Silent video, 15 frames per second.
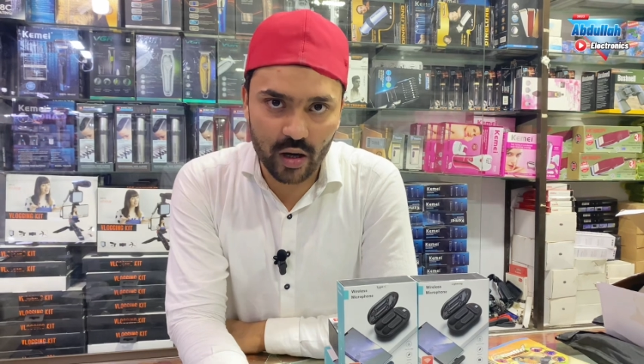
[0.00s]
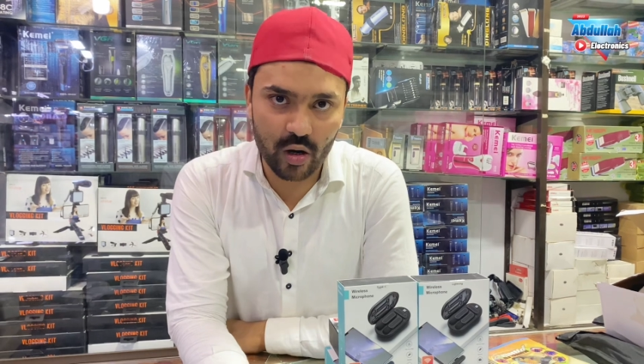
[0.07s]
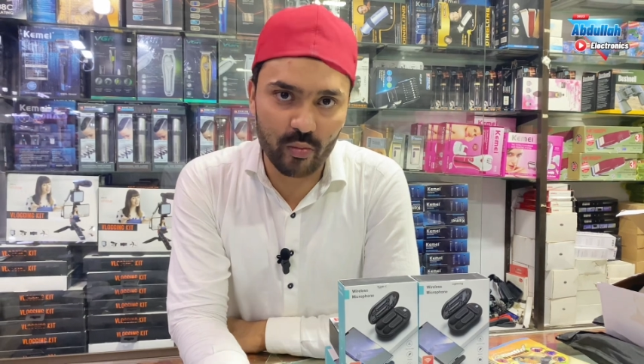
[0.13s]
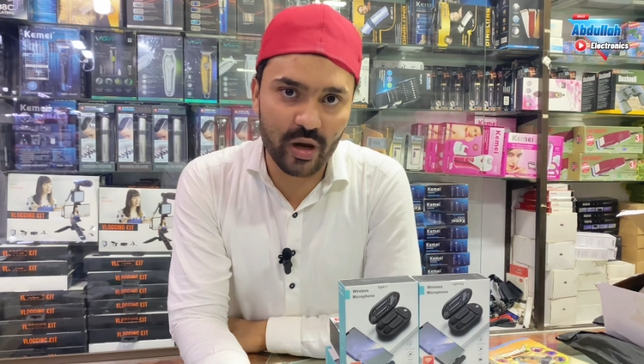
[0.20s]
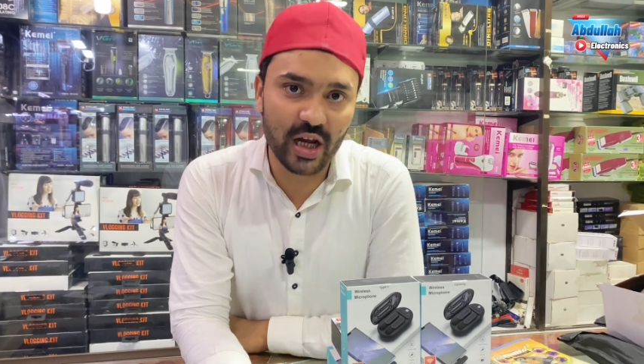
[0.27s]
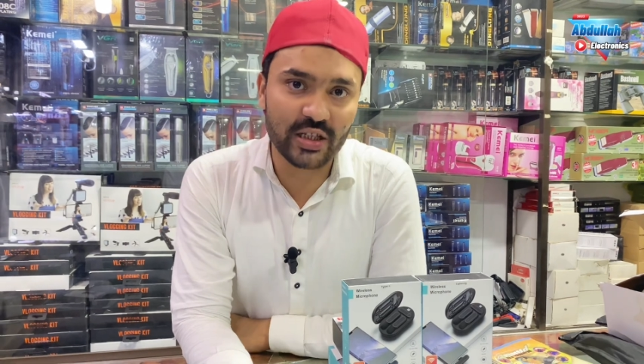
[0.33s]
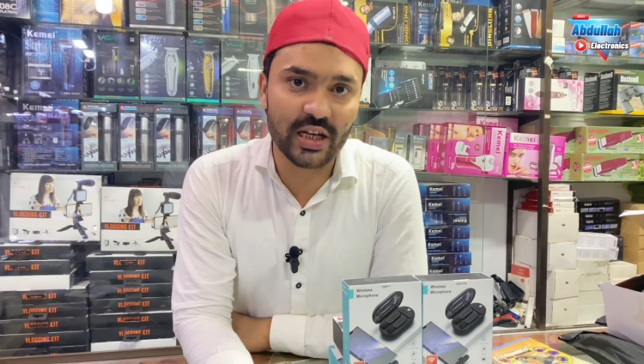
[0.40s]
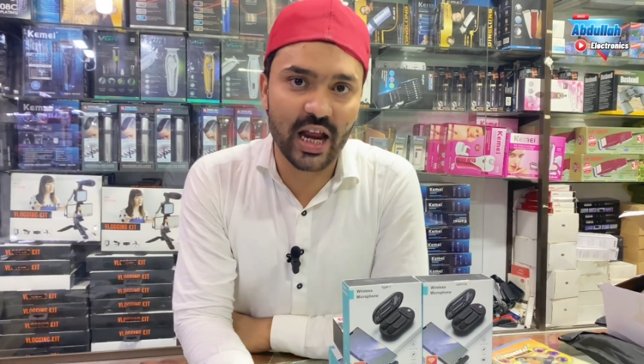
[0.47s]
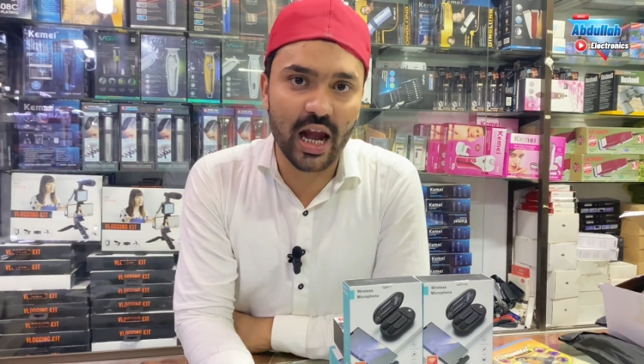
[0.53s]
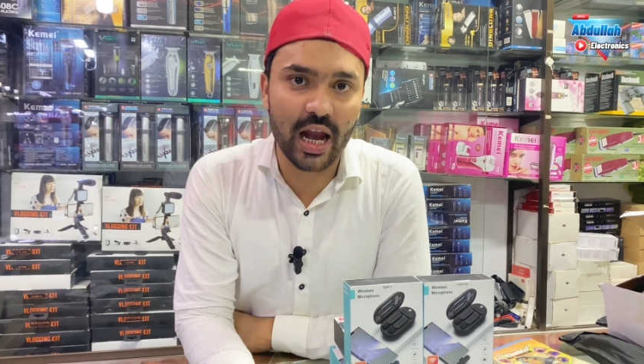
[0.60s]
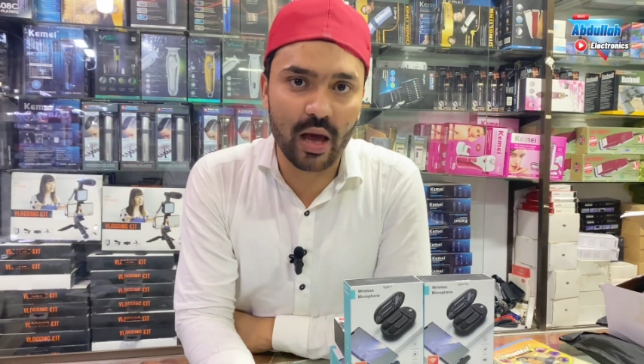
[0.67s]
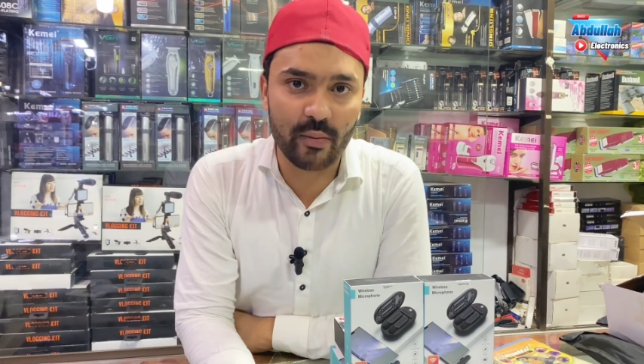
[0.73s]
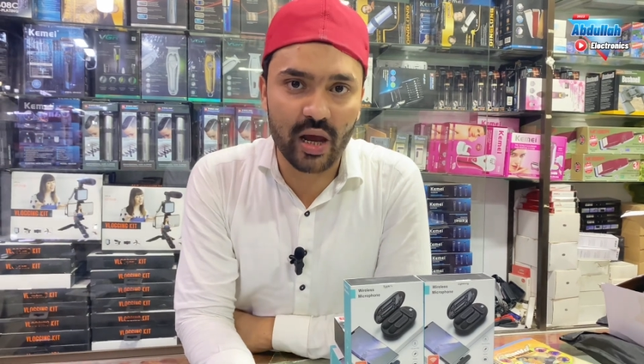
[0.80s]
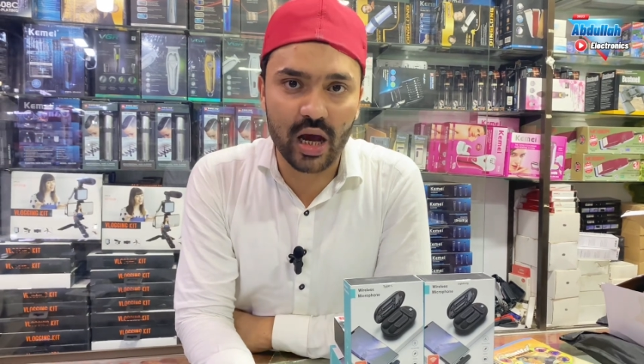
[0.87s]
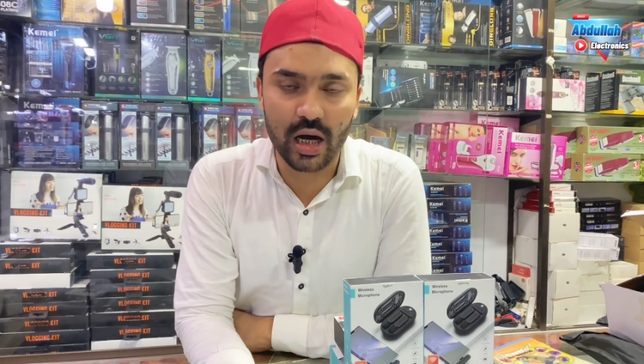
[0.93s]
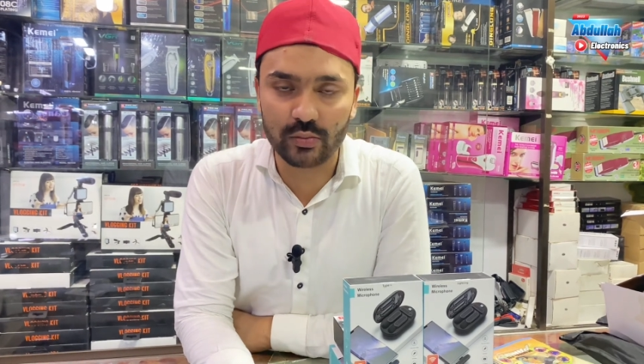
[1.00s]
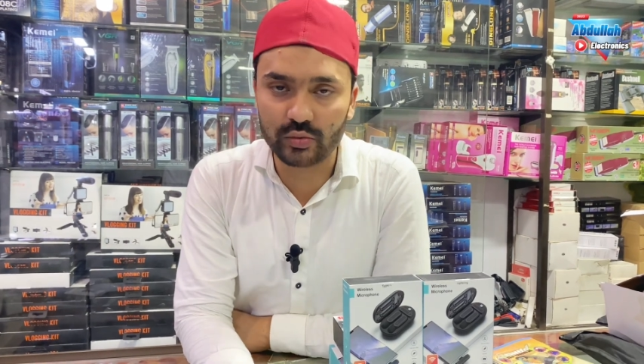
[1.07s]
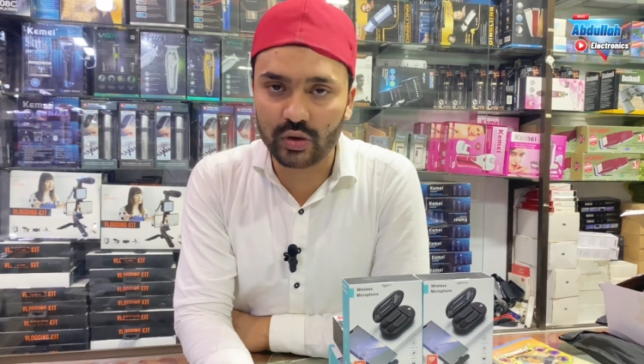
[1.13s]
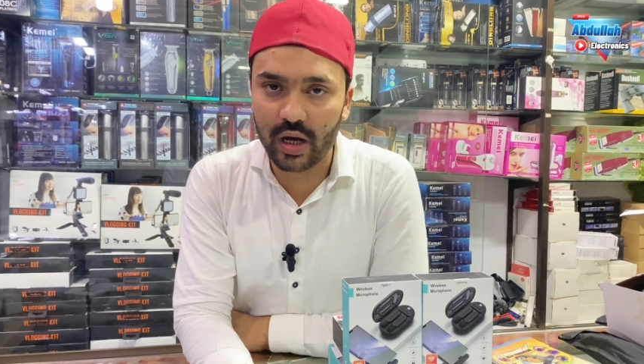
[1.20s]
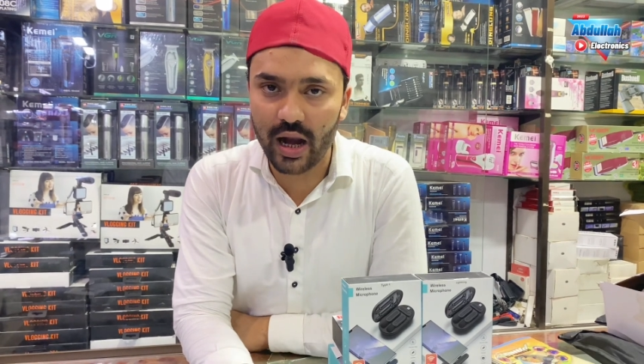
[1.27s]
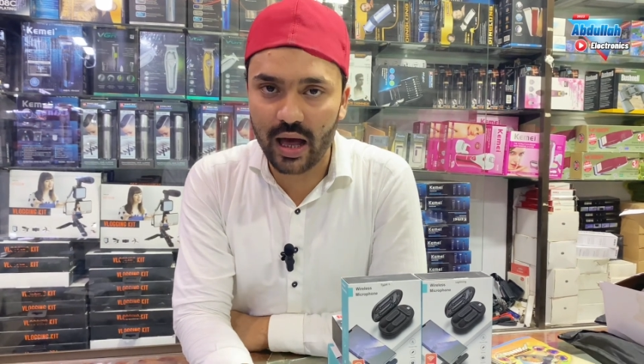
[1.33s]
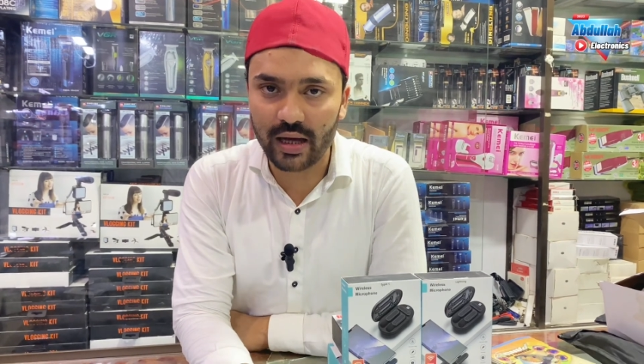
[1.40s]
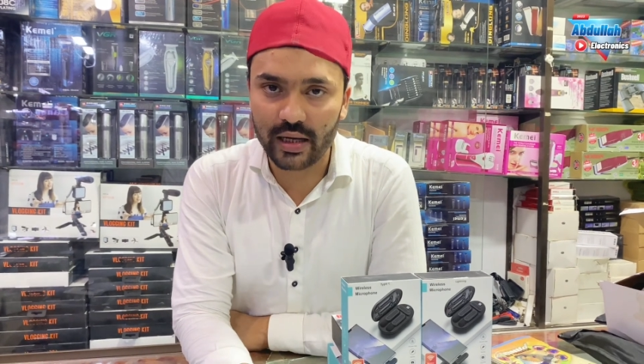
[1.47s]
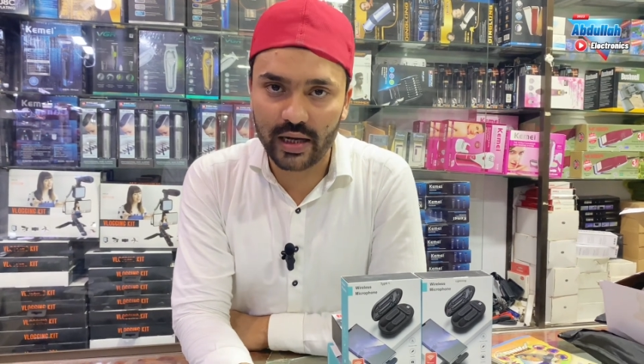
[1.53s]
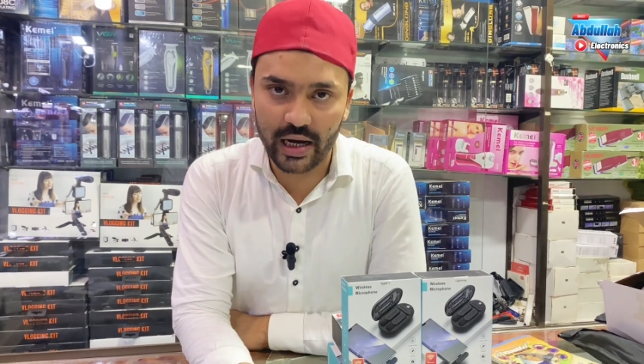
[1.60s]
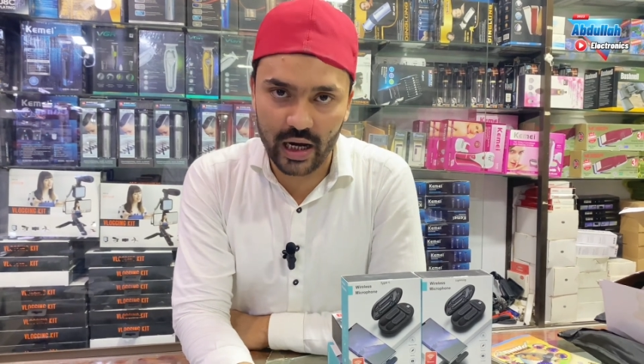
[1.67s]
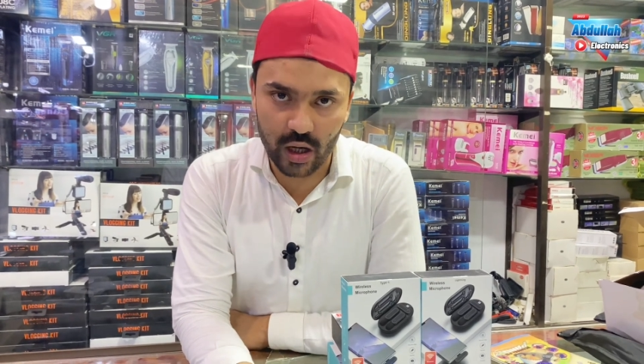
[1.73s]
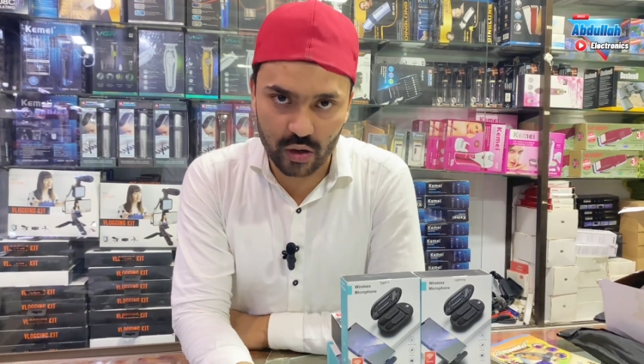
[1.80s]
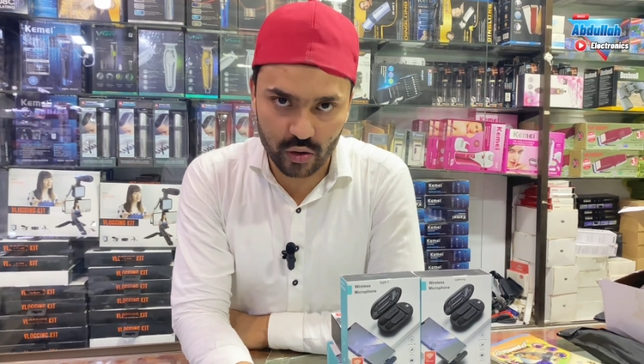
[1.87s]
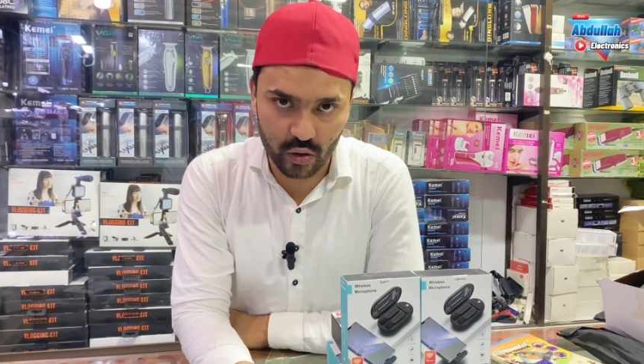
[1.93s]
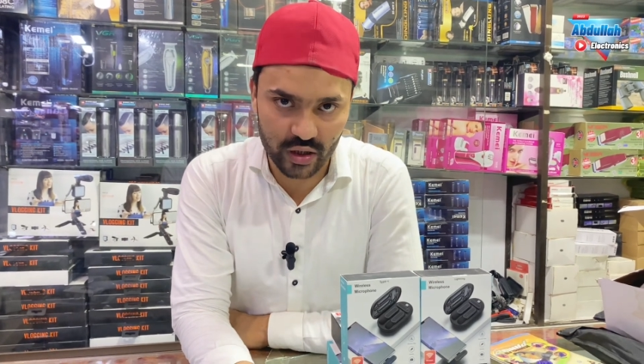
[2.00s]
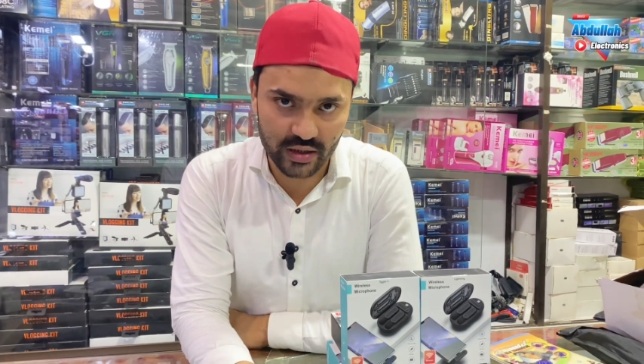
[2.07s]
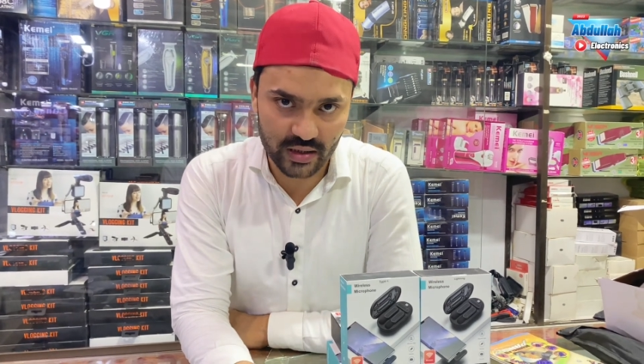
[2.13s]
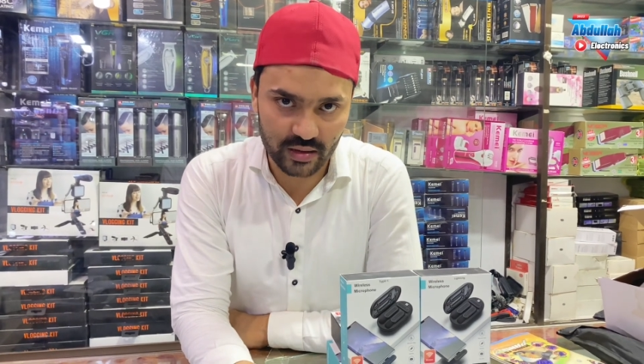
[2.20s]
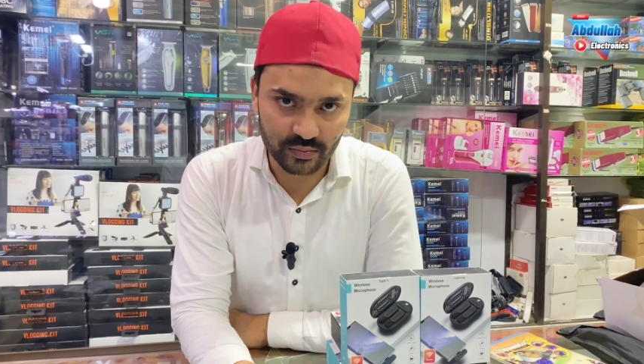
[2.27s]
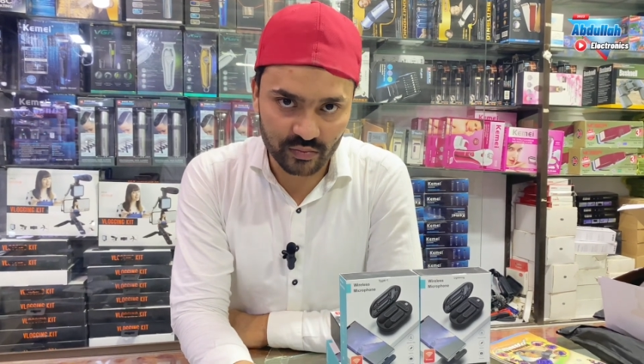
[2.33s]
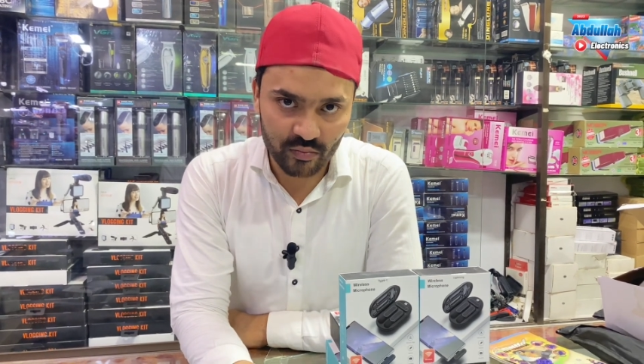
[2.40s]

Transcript: और मेरा चैनल नाम है अब्दुल्ला एलेक्ट्रॉनिक्स